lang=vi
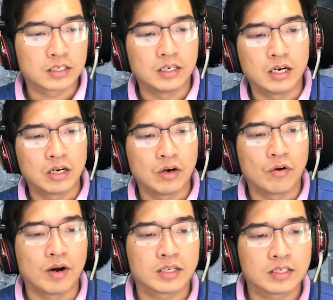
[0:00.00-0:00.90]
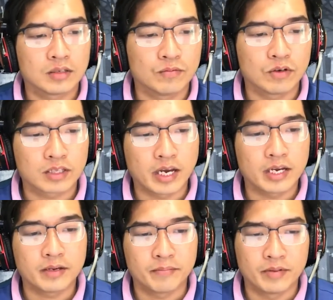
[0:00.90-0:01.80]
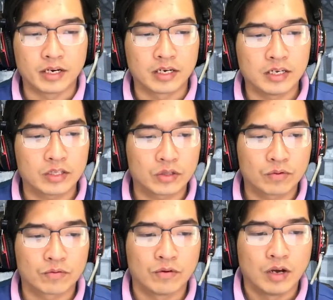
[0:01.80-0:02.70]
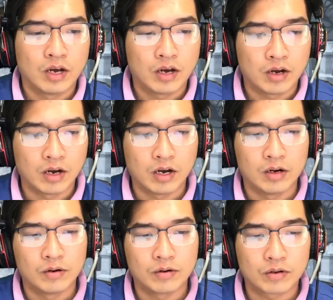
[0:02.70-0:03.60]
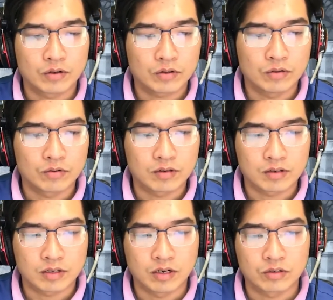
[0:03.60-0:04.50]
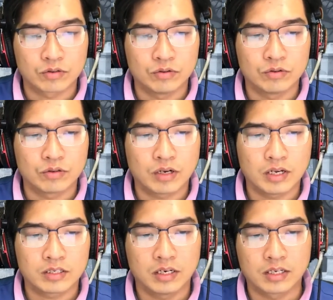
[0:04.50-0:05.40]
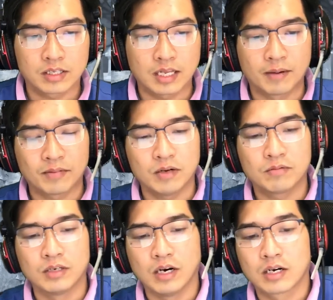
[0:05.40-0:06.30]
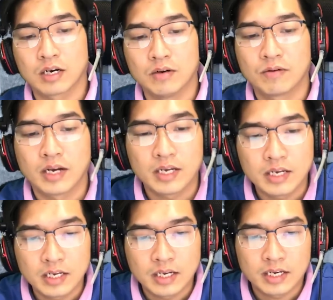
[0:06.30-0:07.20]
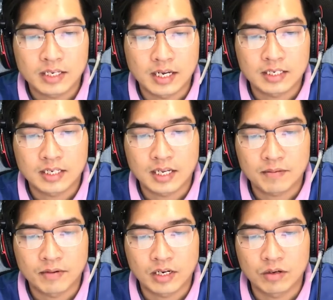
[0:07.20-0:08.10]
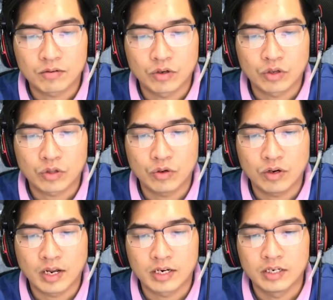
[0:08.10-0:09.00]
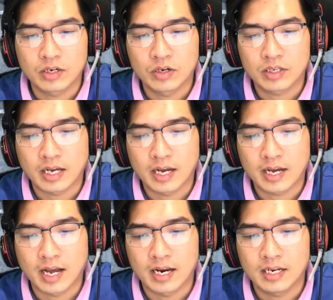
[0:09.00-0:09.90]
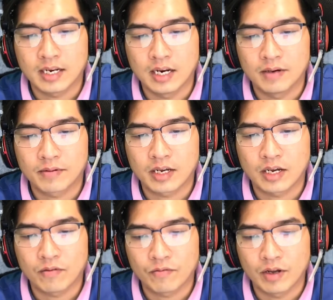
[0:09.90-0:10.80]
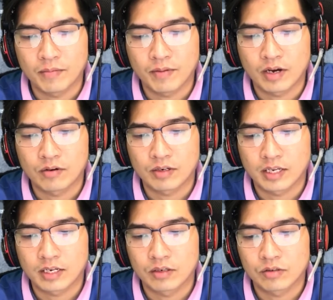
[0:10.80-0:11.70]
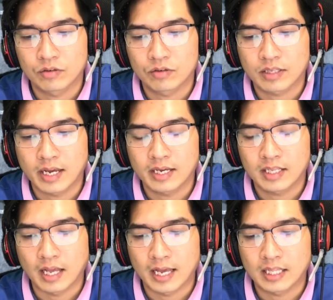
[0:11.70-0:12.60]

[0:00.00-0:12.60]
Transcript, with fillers: Nhưng rồi cái chum như thể biến thành một cái thùng không đáy, từ từ nuốt xuống đến vai rồi đến ngực. Phần cơ thể thò ra của Diệu vẫn không ngừng giãy lên đành đạch, nhưng không hề giống một thân thể bình thường.